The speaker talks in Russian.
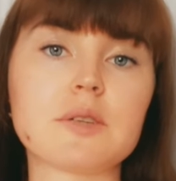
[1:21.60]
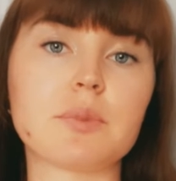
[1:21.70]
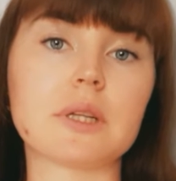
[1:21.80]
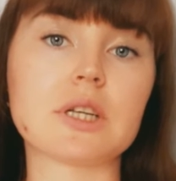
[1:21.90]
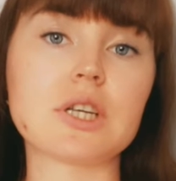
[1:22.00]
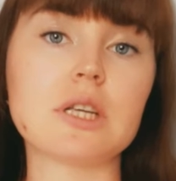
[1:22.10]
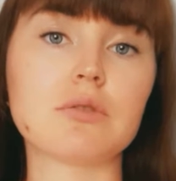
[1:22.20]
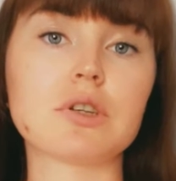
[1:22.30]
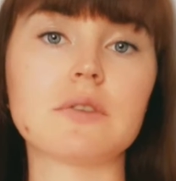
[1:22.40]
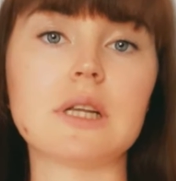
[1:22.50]
приложении
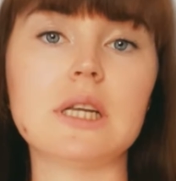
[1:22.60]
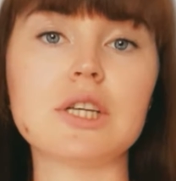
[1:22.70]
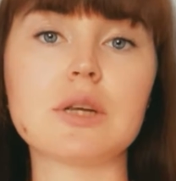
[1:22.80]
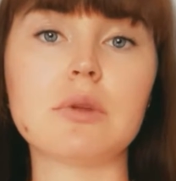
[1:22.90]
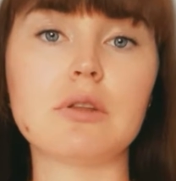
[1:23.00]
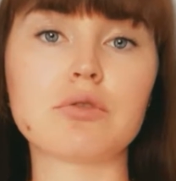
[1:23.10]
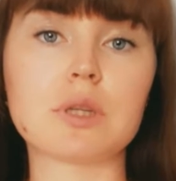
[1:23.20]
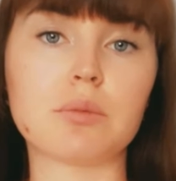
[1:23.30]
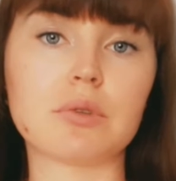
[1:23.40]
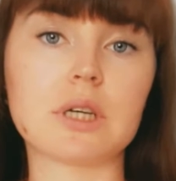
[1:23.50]
уже в дальнейшем не
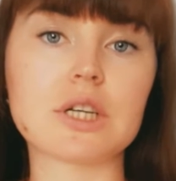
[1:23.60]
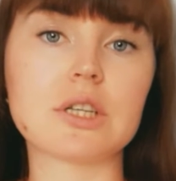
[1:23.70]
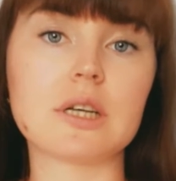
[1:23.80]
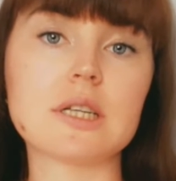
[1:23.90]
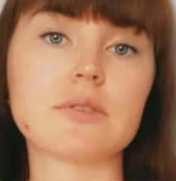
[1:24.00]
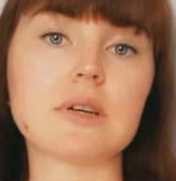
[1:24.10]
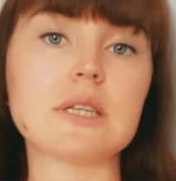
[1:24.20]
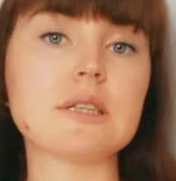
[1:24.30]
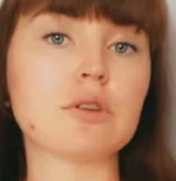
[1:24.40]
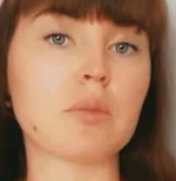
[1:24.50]
нужно будет каждый раз
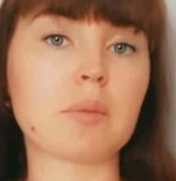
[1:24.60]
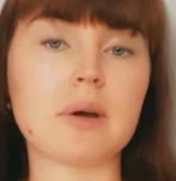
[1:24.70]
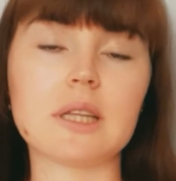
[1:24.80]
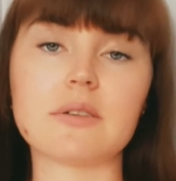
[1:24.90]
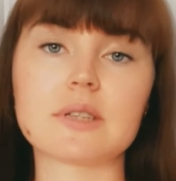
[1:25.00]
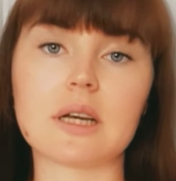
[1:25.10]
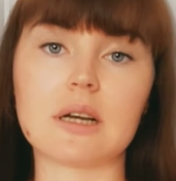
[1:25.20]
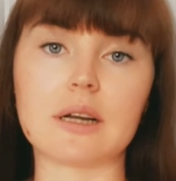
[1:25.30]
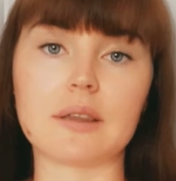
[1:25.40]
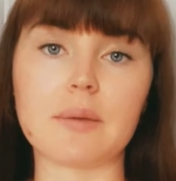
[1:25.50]
вводить номер банковской
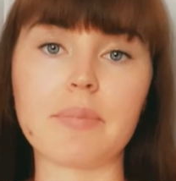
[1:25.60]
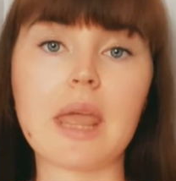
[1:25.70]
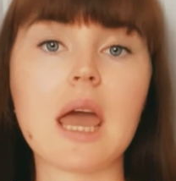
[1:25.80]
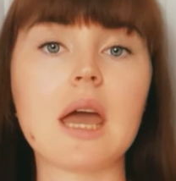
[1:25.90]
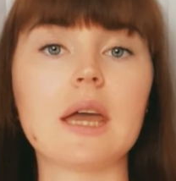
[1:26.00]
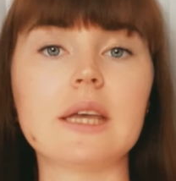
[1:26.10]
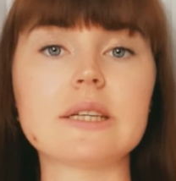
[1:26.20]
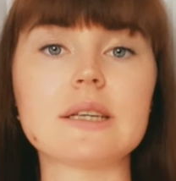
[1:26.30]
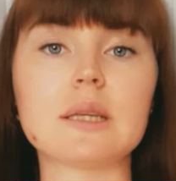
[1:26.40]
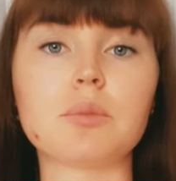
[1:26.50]
карты.
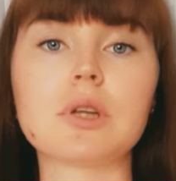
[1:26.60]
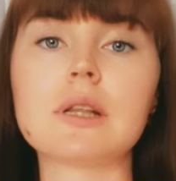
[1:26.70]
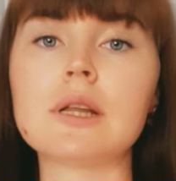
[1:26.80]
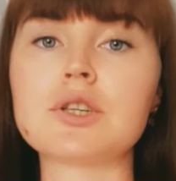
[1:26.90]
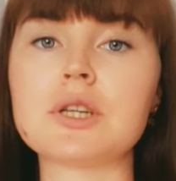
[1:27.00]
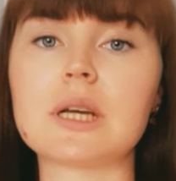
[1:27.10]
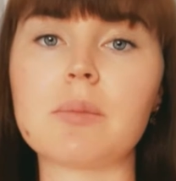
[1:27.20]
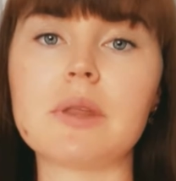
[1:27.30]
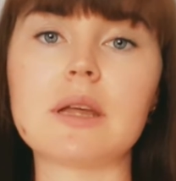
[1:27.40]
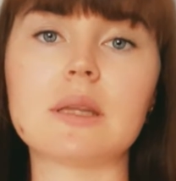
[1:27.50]
Если это будет личный
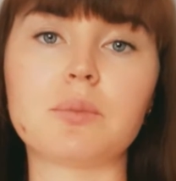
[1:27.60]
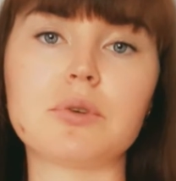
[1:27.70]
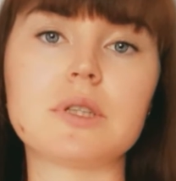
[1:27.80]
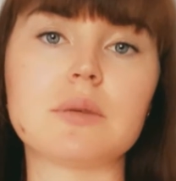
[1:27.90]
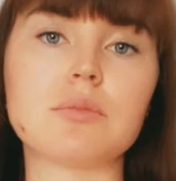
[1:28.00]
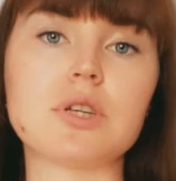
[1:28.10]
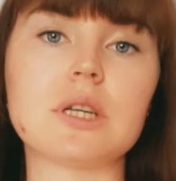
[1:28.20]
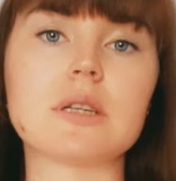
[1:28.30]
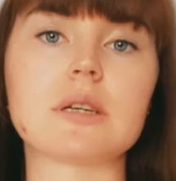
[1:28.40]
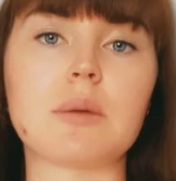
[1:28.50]
кабинет, допустим,
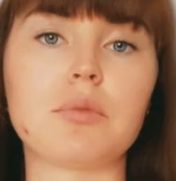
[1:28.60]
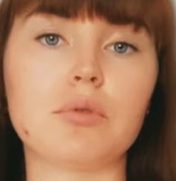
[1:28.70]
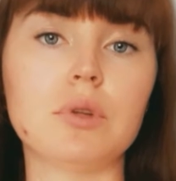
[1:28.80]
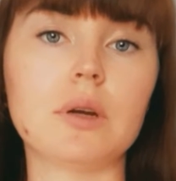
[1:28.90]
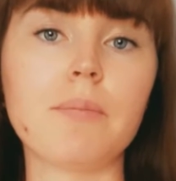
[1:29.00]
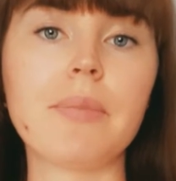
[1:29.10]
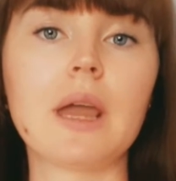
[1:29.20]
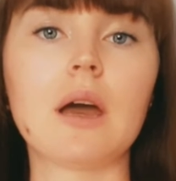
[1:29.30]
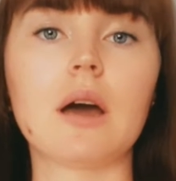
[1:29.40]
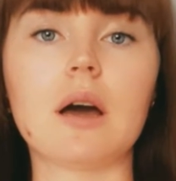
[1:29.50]
через компьютер,
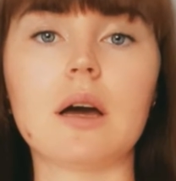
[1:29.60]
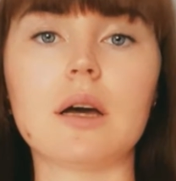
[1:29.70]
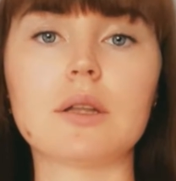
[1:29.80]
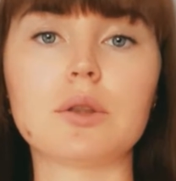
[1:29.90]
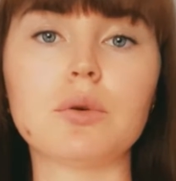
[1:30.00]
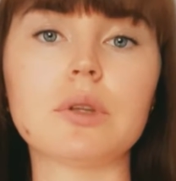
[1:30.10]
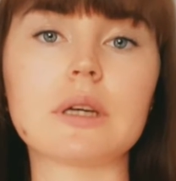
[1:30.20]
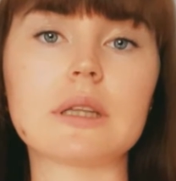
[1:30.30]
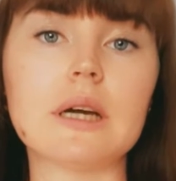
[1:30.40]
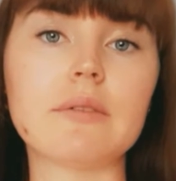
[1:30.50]
а, то
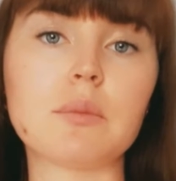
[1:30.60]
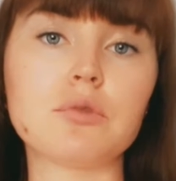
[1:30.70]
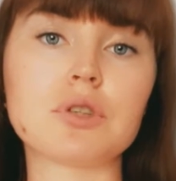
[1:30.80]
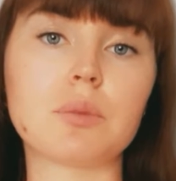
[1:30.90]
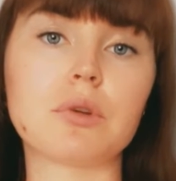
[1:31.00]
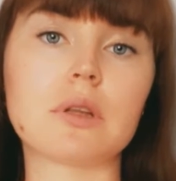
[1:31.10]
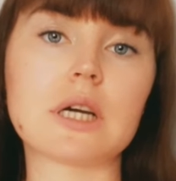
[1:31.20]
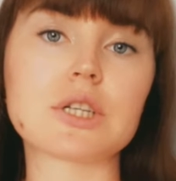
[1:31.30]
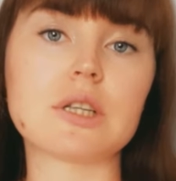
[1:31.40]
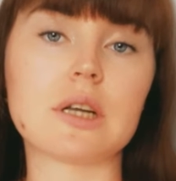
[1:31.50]
тогда вам нужно будет
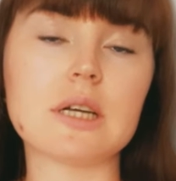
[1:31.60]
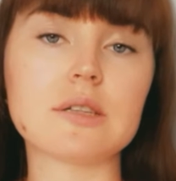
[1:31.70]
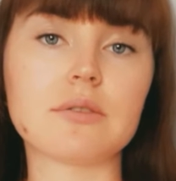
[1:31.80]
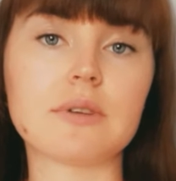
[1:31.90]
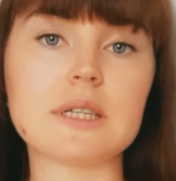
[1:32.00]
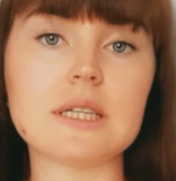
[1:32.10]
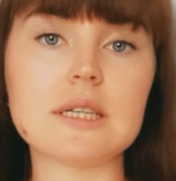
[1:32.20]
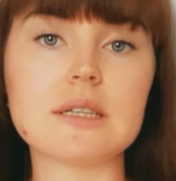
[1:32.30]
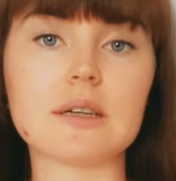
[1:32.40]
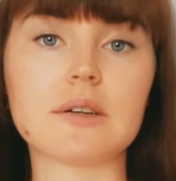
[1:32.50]
каждый раз
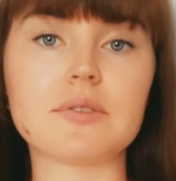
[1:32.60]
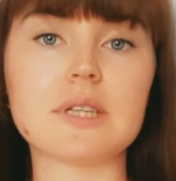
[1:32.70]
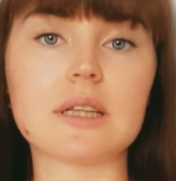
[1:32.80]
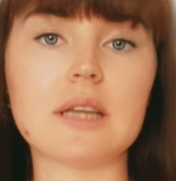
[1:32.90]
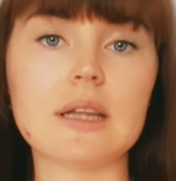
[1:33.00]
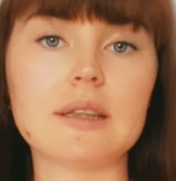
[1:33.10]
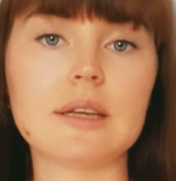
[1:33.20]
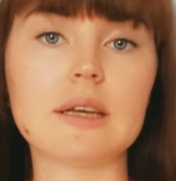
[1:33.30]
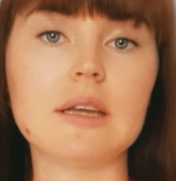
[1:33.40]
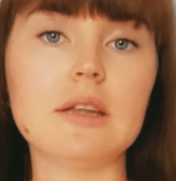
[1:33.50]
вводить э, все
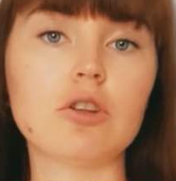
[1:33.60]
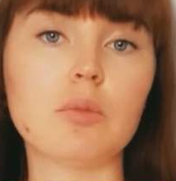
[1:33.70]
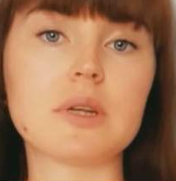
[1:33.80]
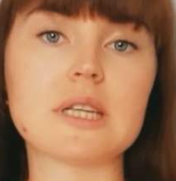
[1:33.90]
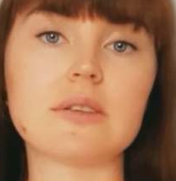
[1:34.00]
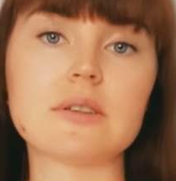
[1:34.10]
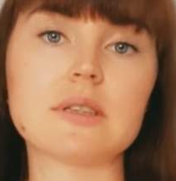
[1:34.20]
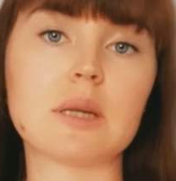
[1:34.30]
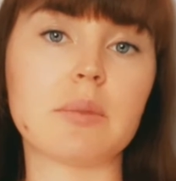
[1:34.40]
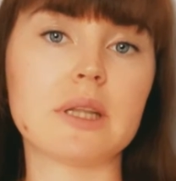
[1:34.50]
данные и номер,
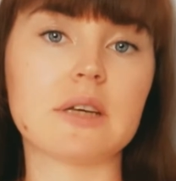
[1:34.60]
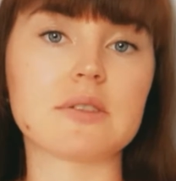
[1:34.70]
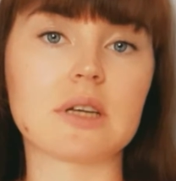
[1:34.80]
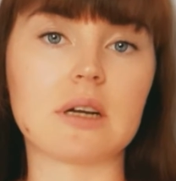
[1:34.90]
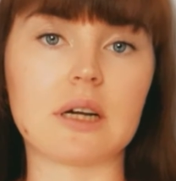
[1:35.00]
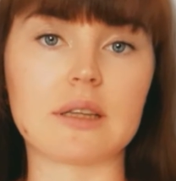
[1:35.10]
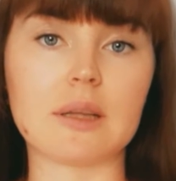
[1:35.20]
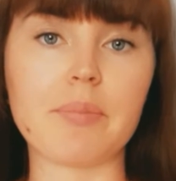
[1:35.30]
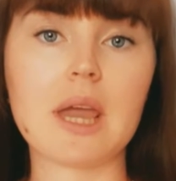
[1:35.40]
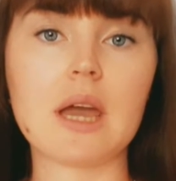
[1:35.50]
соответственно, банковской
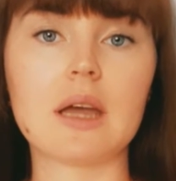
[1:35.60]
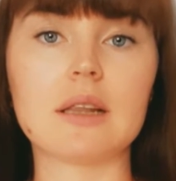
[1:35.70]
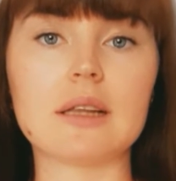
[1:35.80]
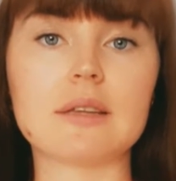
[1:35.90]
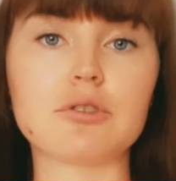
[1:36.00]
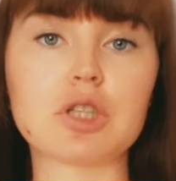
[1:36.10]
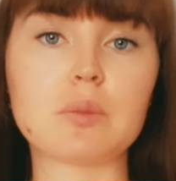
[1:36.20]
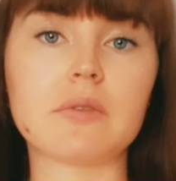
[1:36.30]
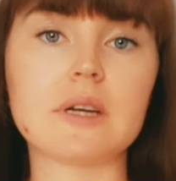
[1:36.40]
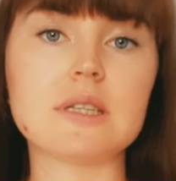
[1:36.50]
карты для того,
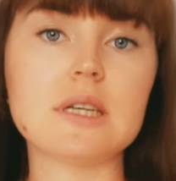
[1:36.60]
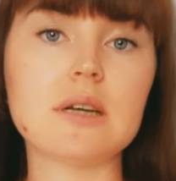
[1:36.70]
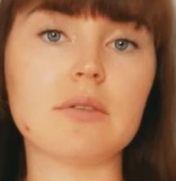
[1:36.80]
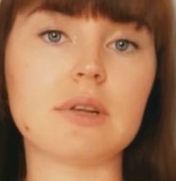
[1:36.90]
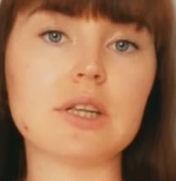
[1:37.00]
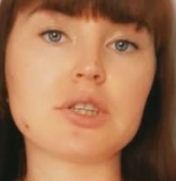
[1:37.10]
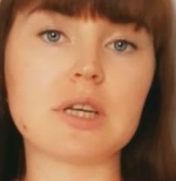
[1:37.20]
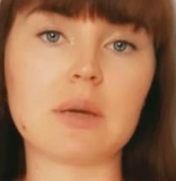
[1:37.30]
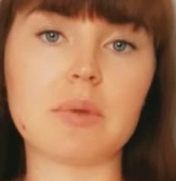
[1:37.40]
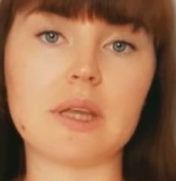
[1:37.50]
чтобы войти в личный
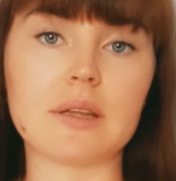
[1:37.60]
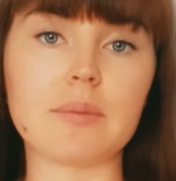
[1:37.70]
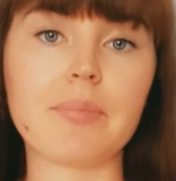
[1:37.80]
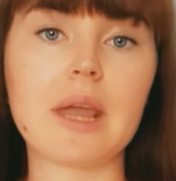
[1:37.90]
личный кабинет.